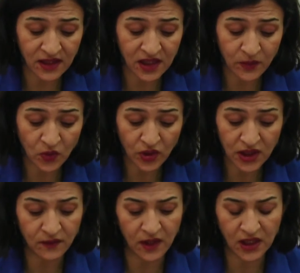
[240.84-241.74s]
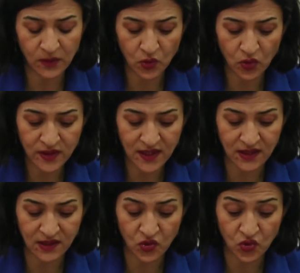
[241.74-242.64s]
2012 ve
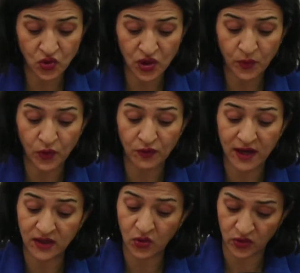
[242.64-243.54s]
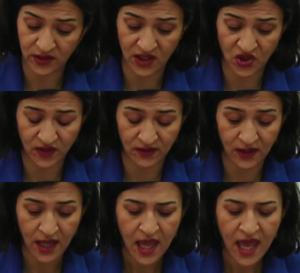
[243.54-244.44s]
2018'de çürük raporu verdiği ortaya çıktı.
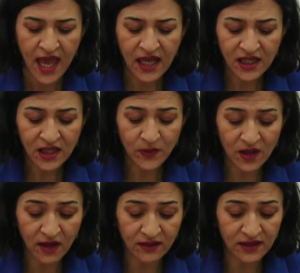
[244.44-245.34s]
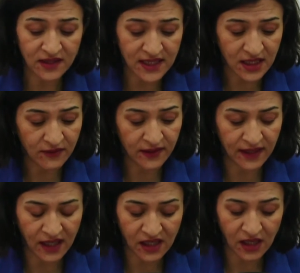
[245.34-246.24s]
Her iki binanın da riskli ve
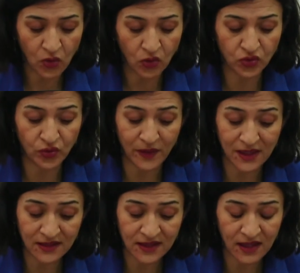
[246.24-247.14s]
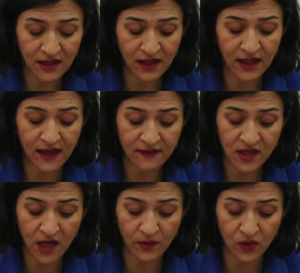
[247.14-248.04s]
tehlikeli olduğu belirtilerek ev
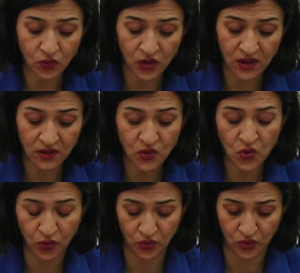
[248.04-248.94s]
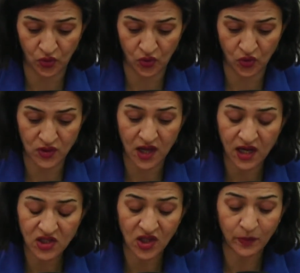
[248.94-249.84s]
sahipleri uyarılmış olduğunu görüyoruz.
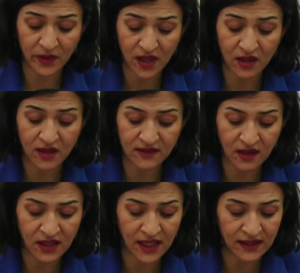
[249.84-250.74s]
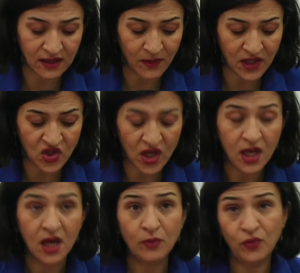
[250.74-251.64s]
Ancak binalar tahliye edilmeyince
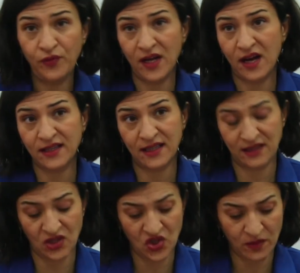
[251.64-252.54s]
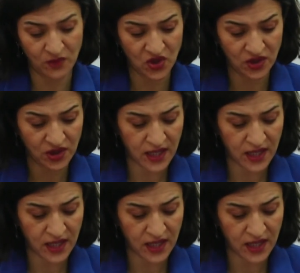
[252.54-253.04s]
bu felaket yaşanmıştır.